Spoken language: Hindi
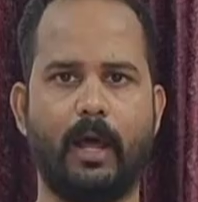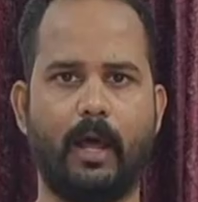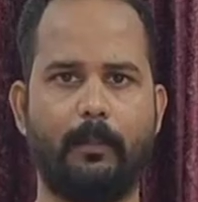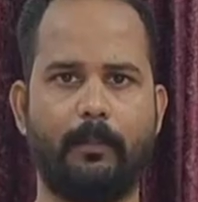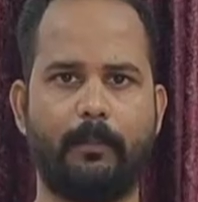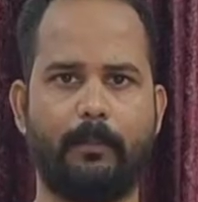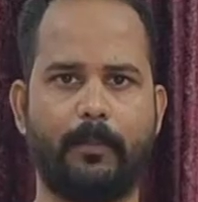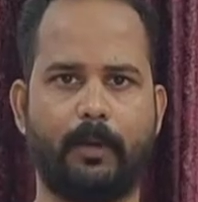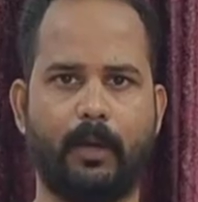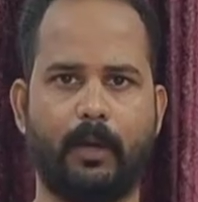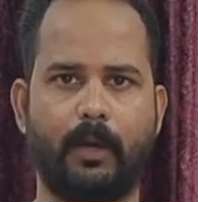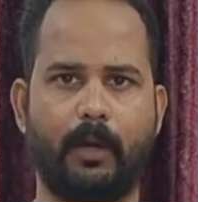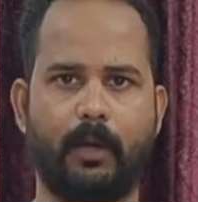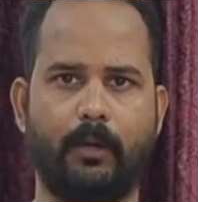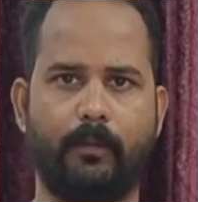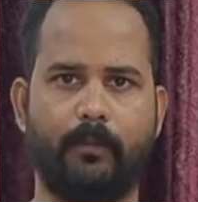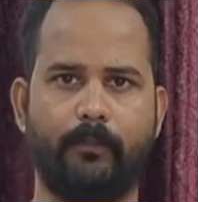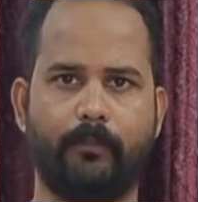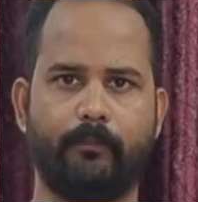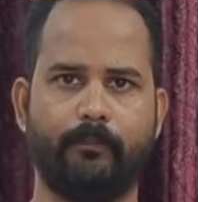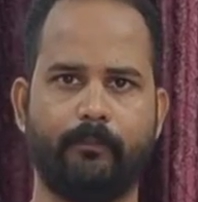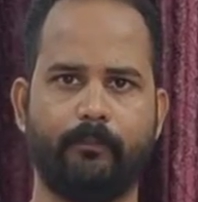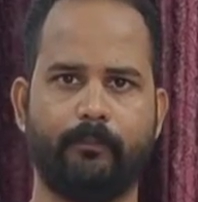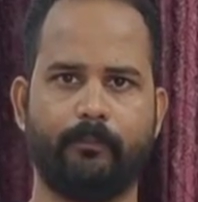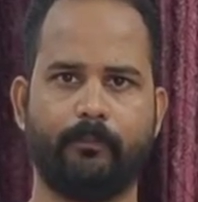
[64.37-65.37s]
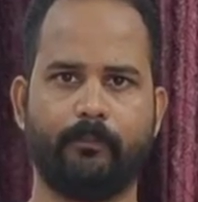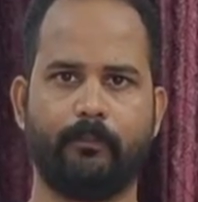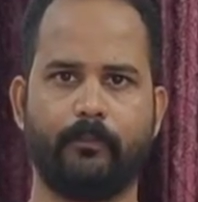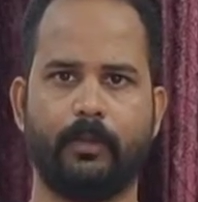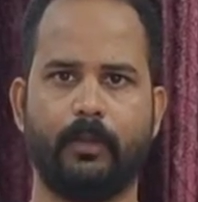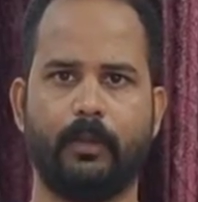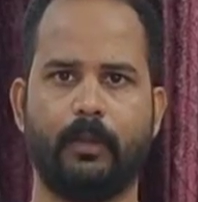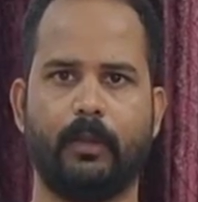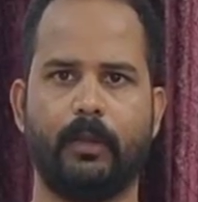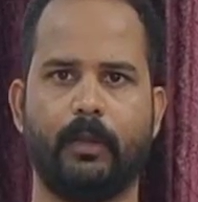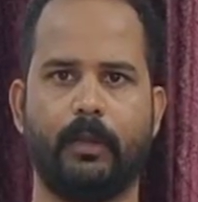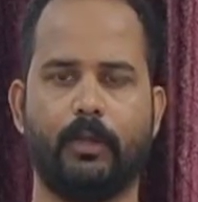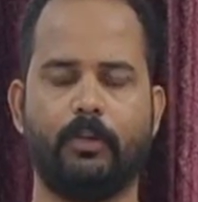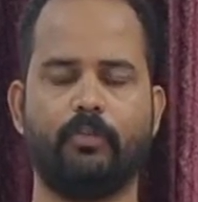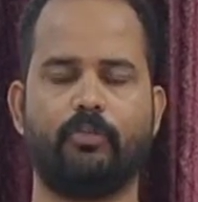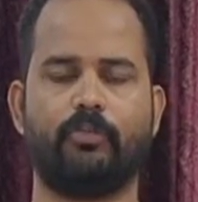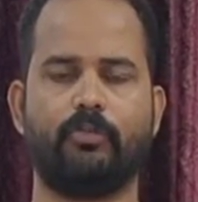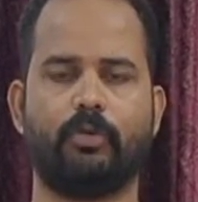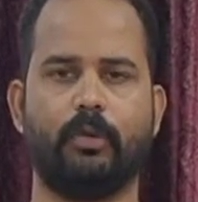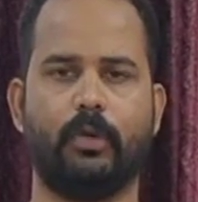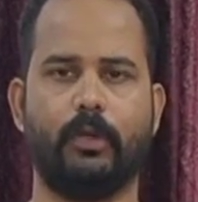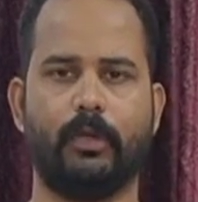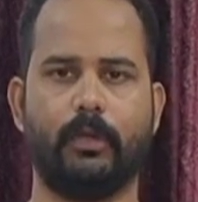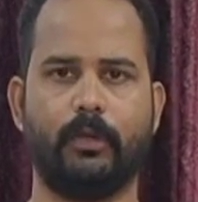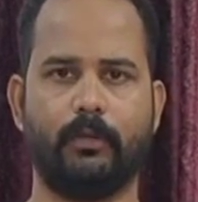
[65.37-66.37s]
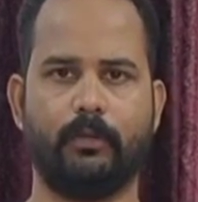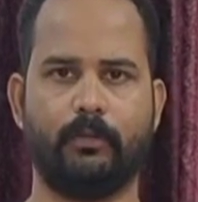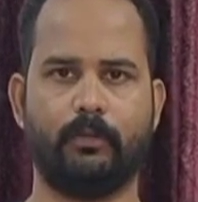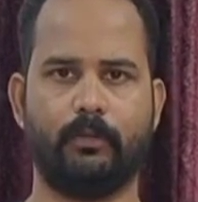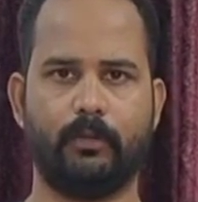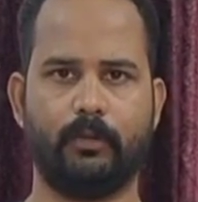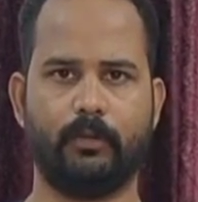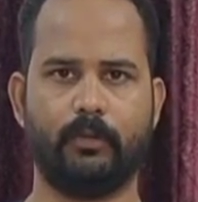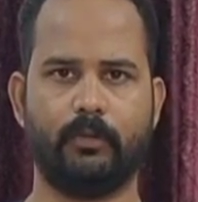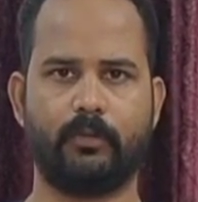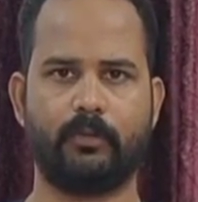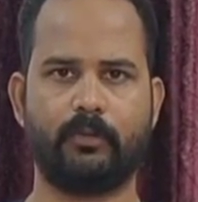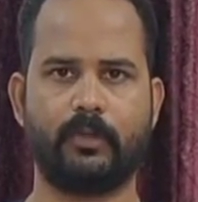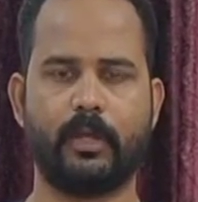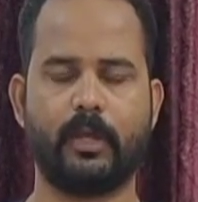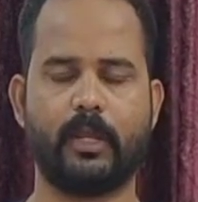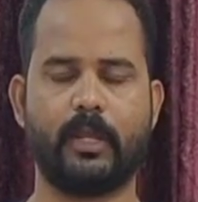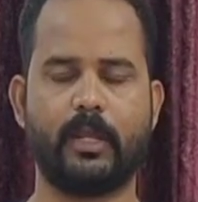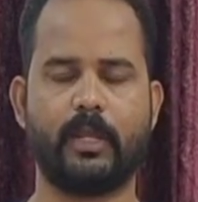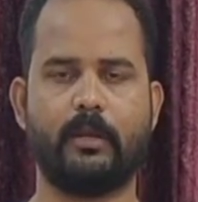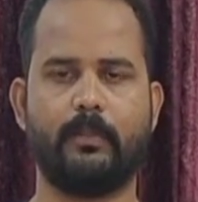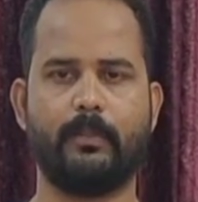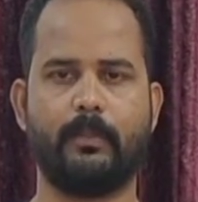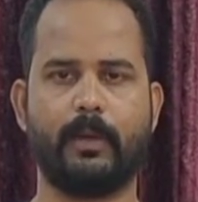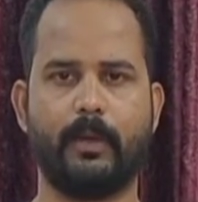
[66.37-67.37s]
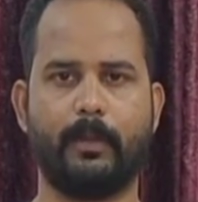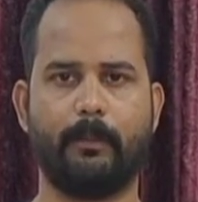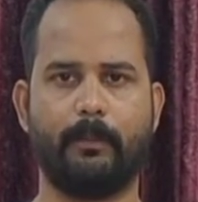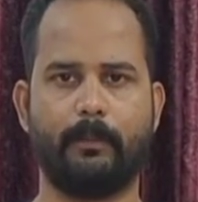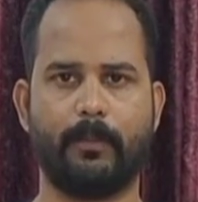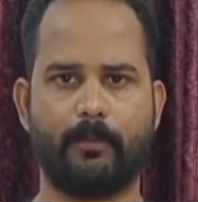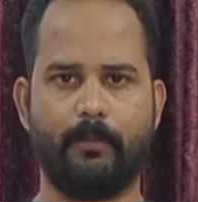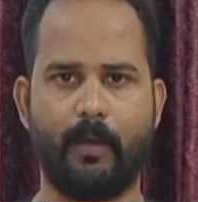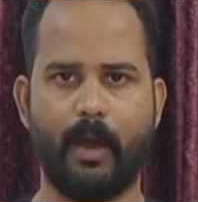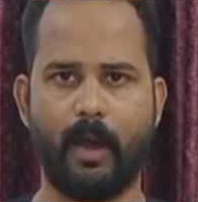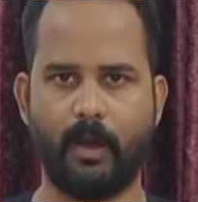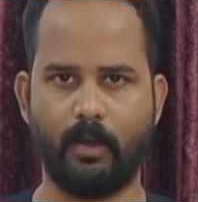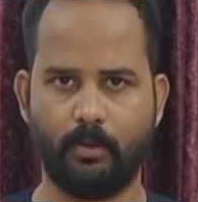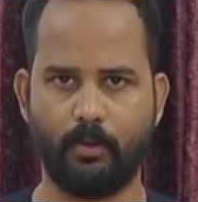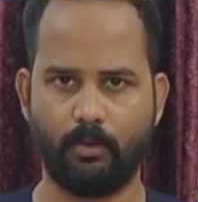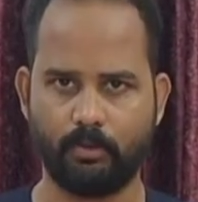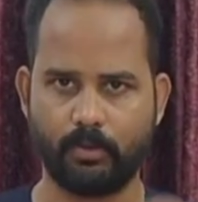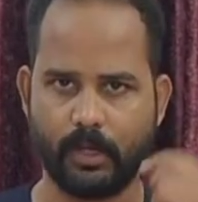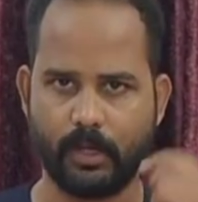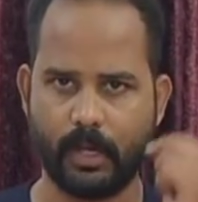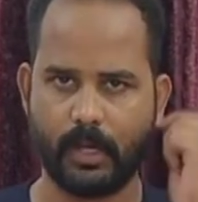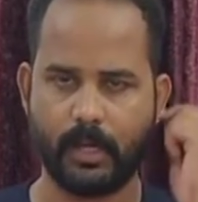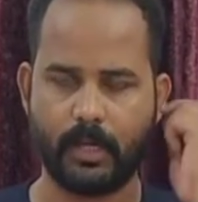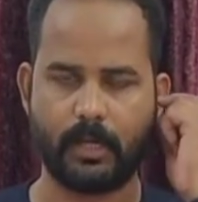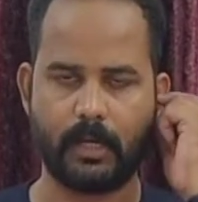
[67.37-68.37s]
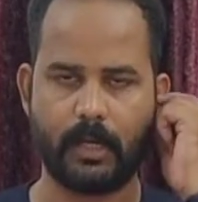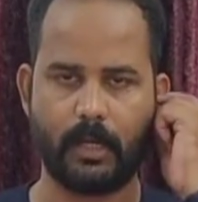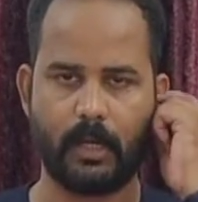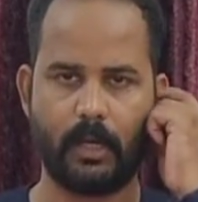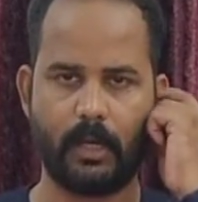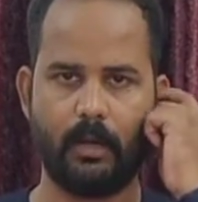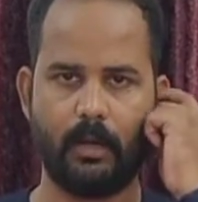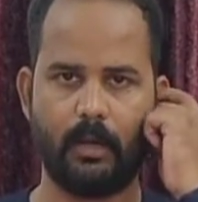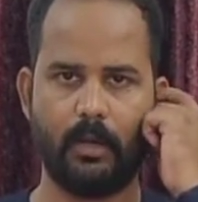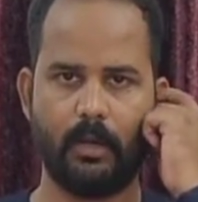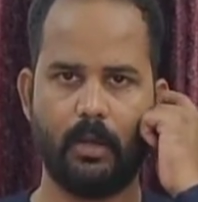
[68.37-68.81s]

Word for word: आपका इंसुलिन शरीर में प्रवाह हो जाएगा